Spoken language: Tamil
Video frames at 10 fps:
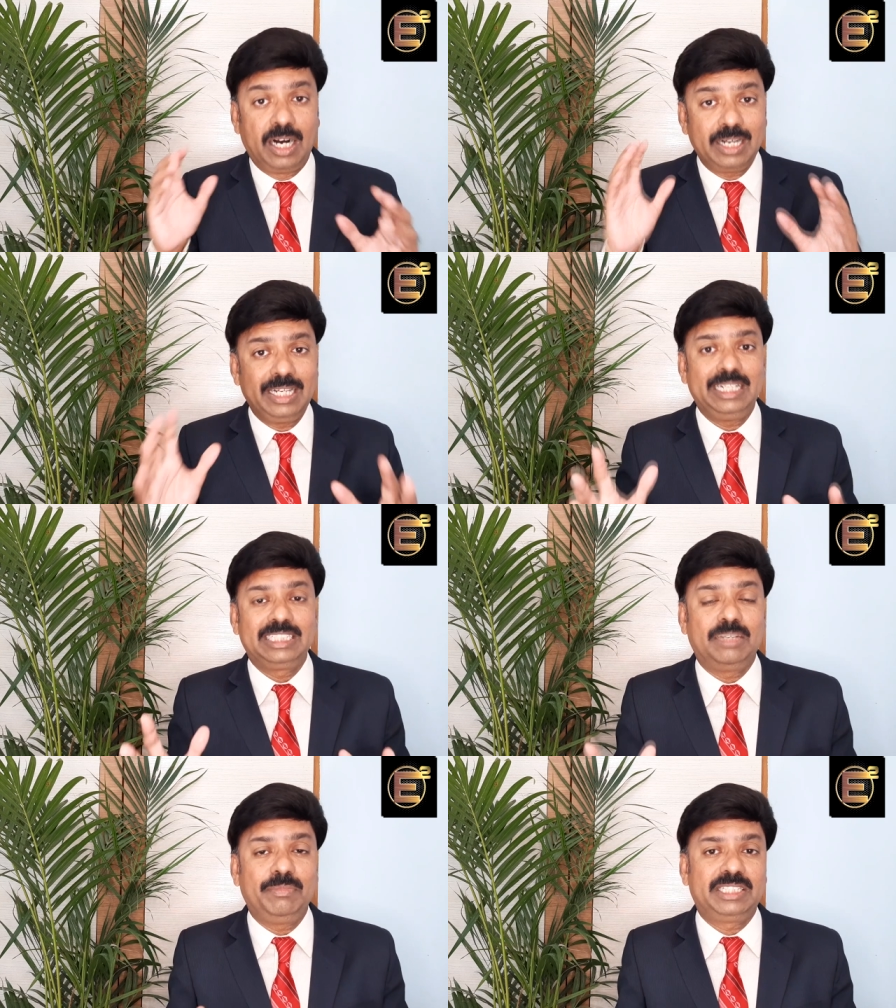ஆன்லைன்
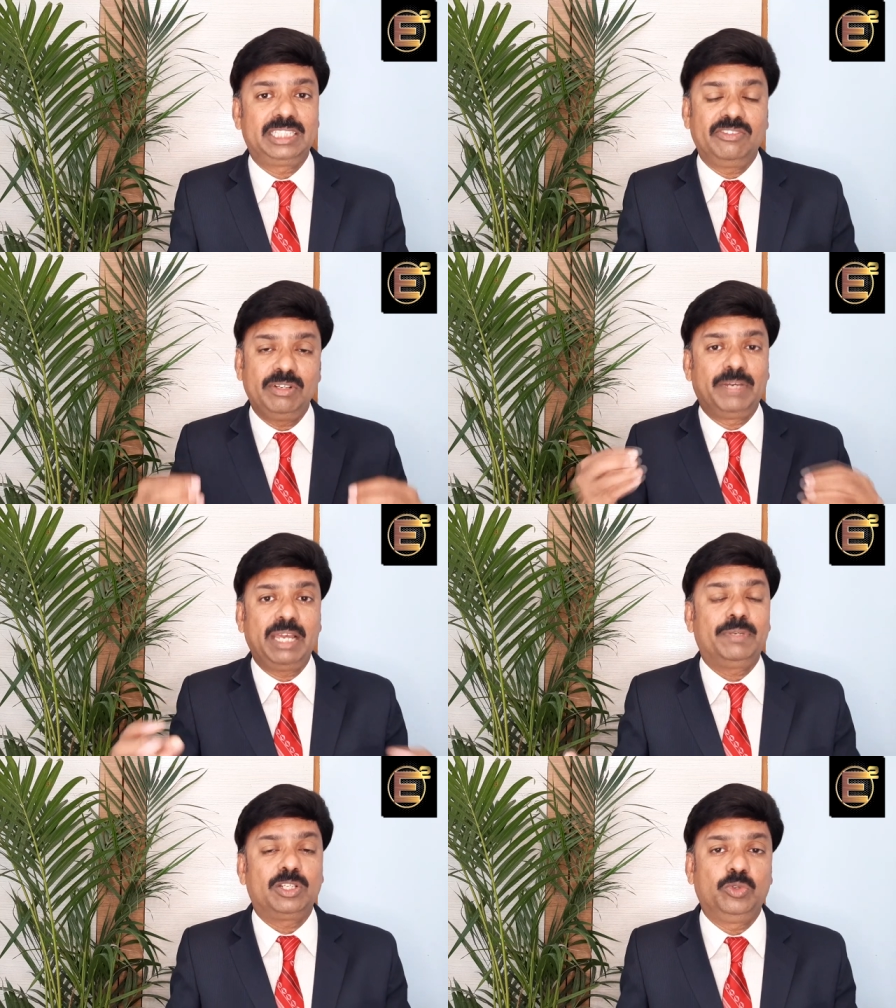எக்ஸாமினேஷனாவை
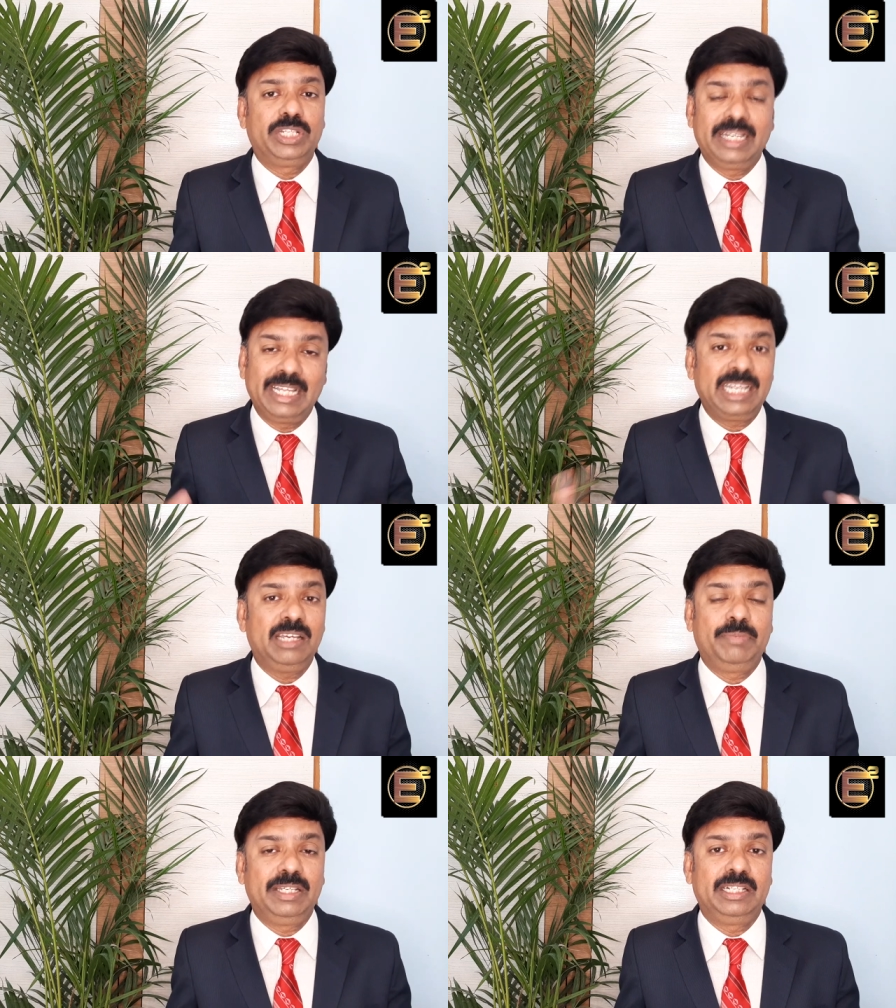பயப்படக்கூடிய
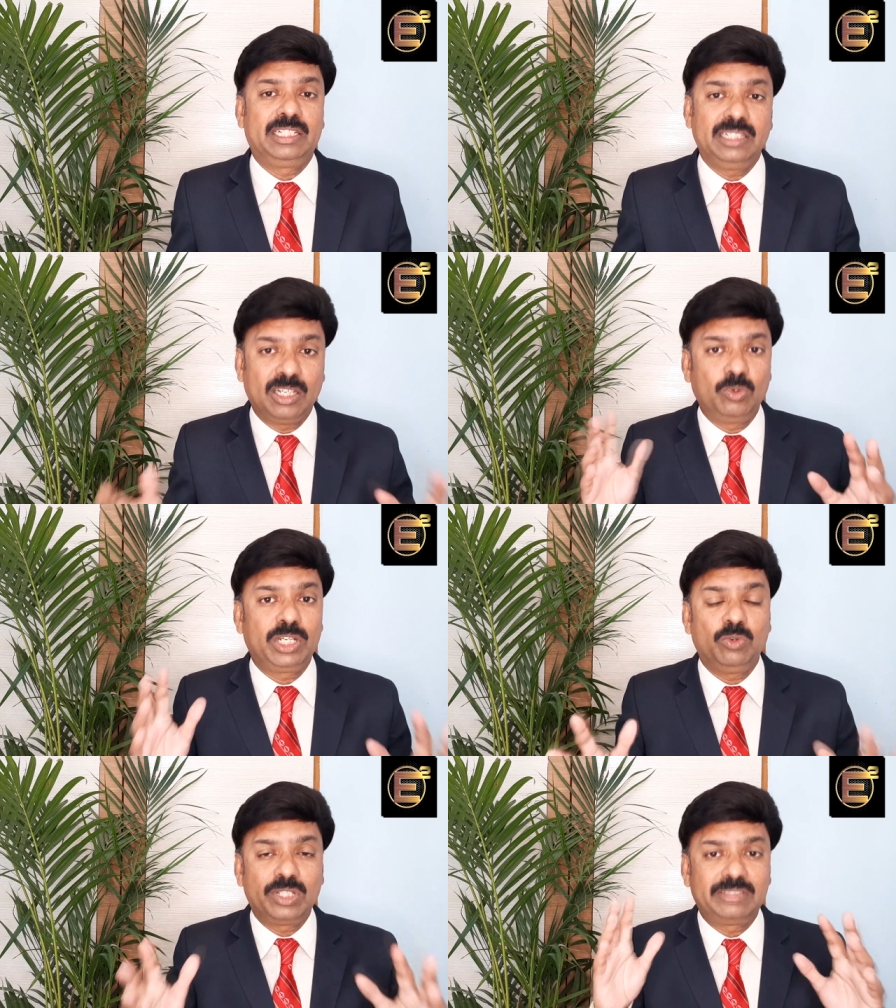நிறைய பேருக்கு நான்
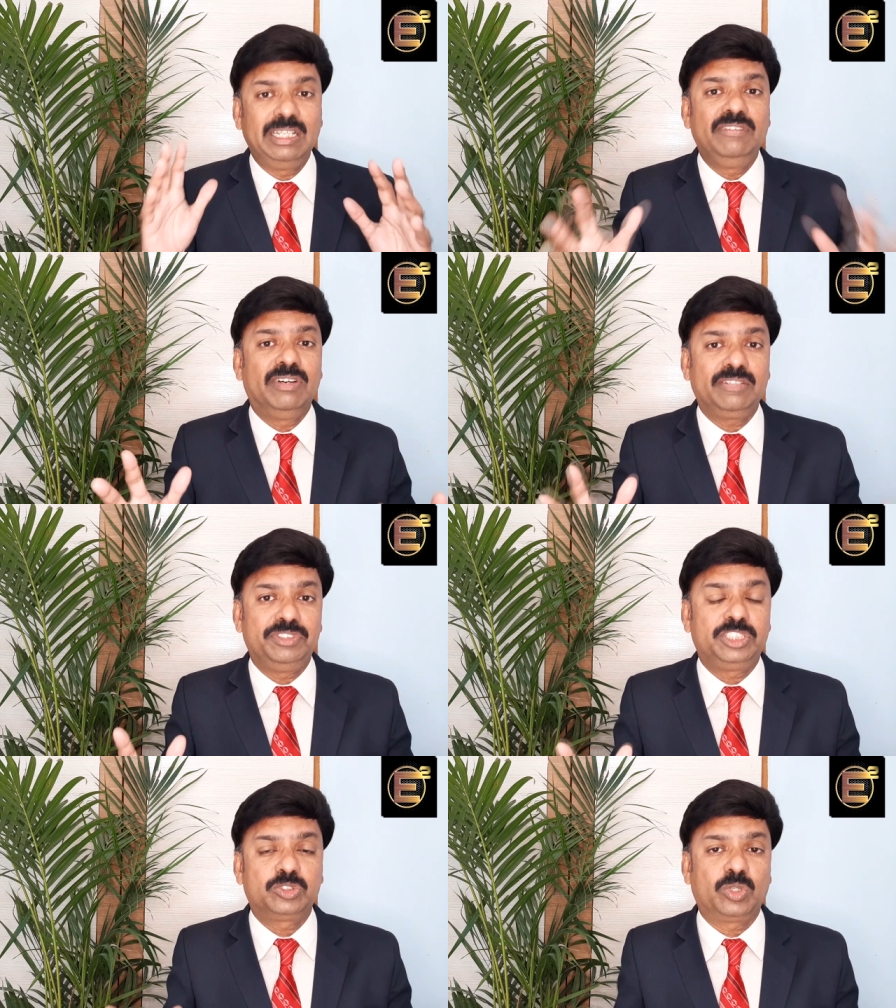ஒரே ஒரு தெளிவான
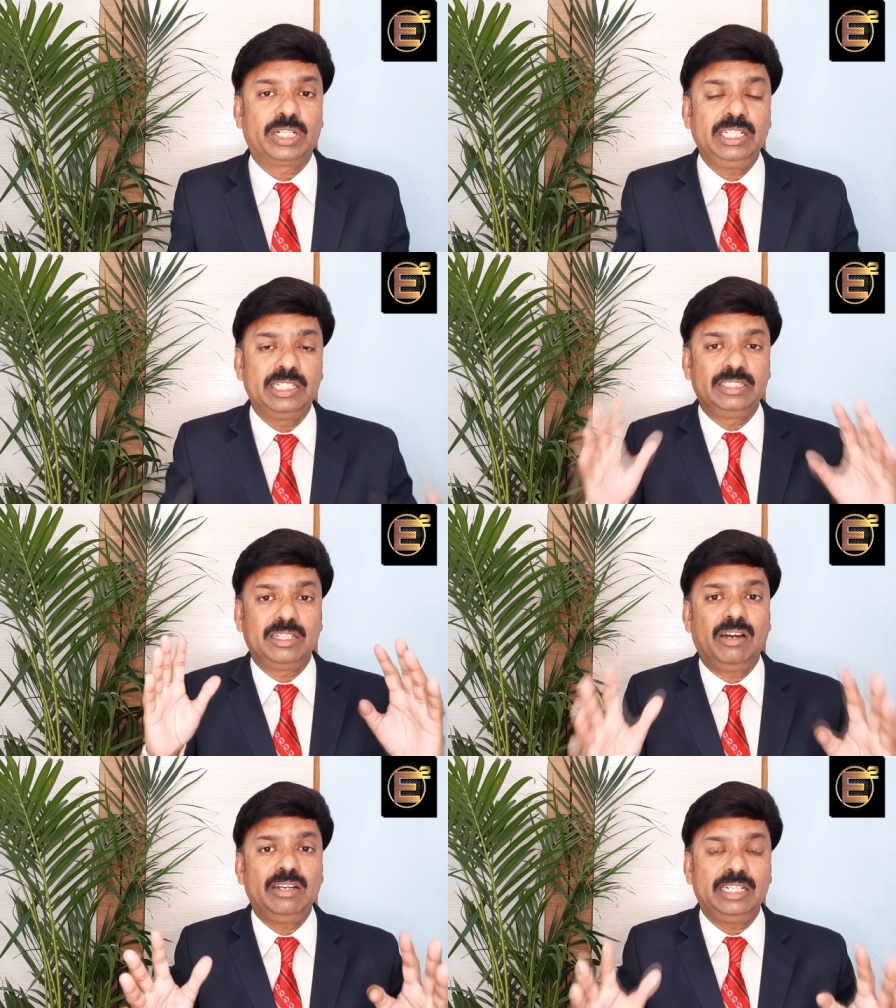விஷயம் சொல்கிறேன்
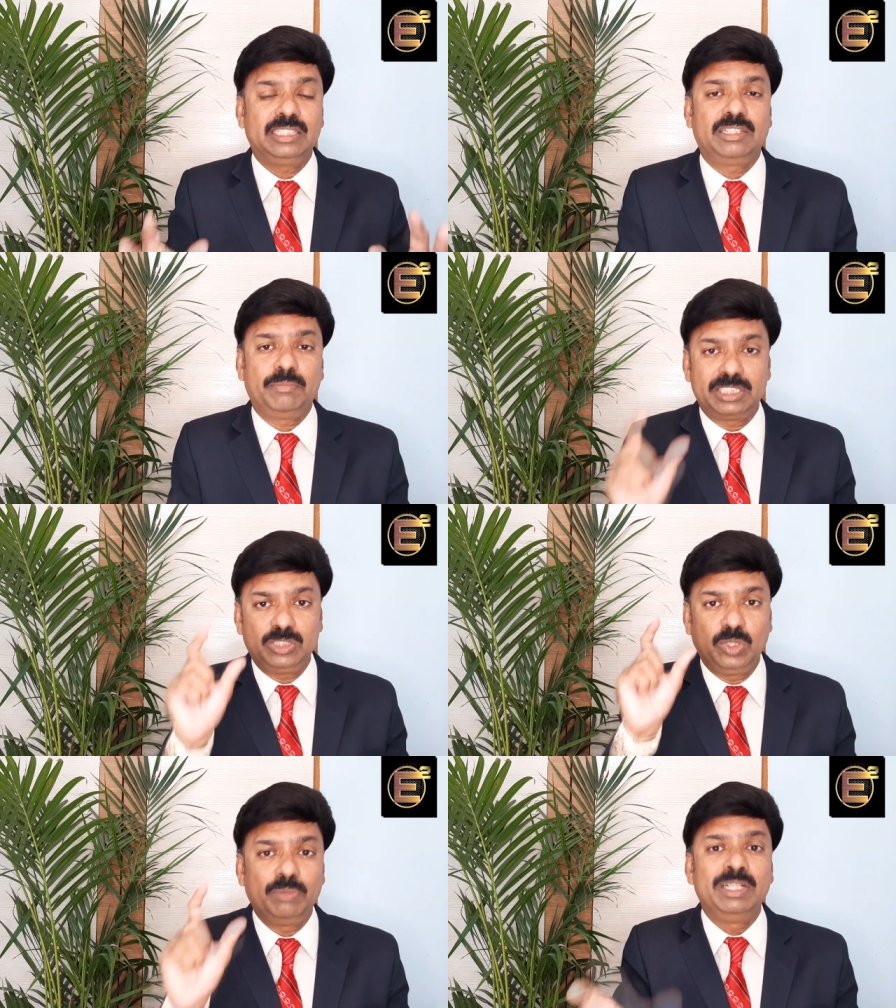இந்த ஆன்லைன்
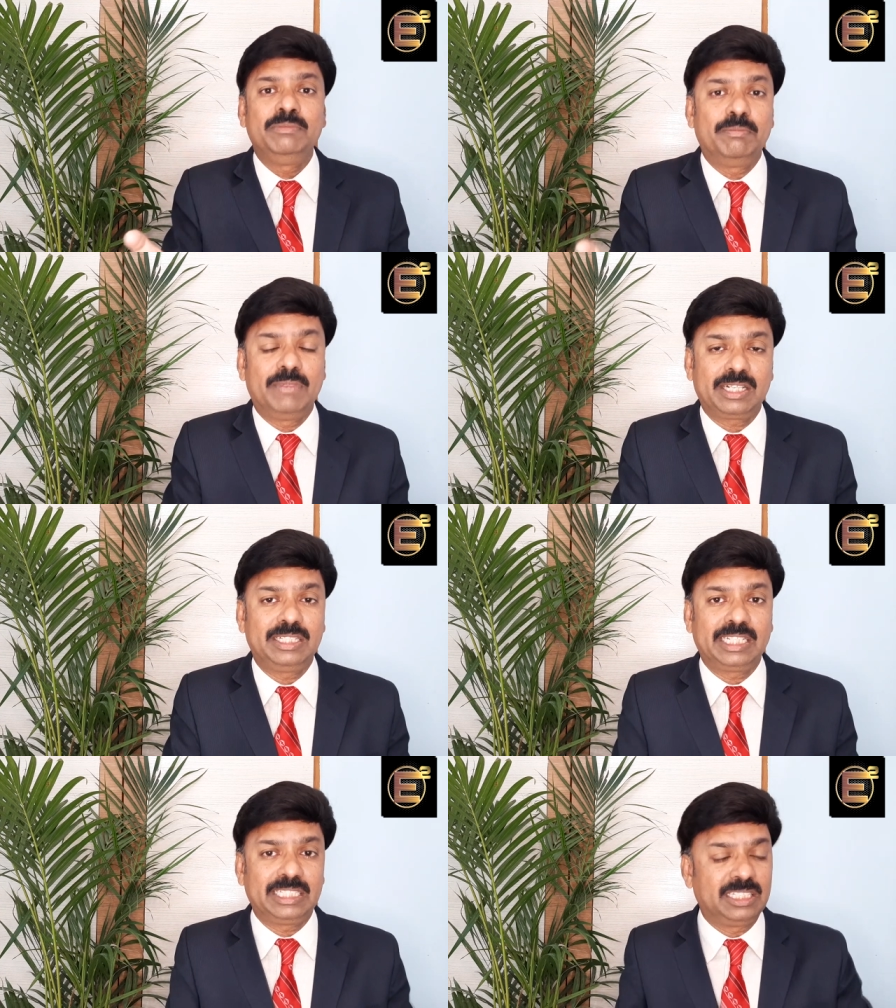எக்ஸாமினேஷன் ஒரு மினிமம்
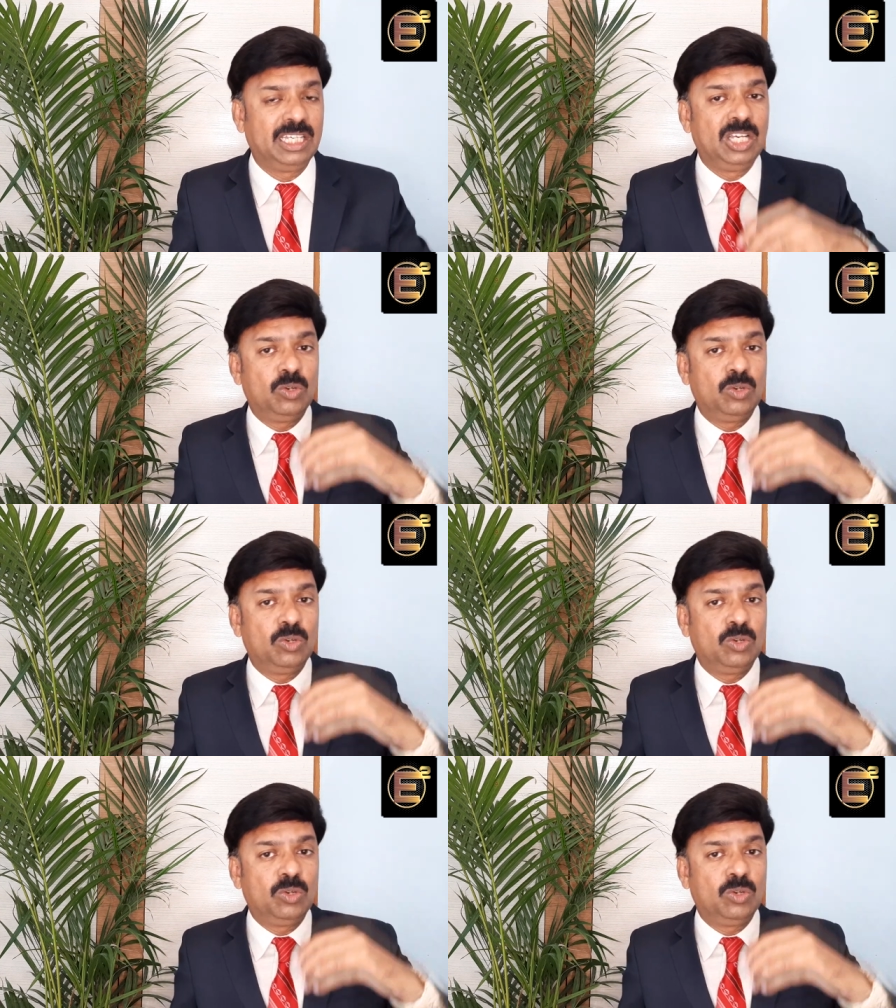மார்க் நடக்குது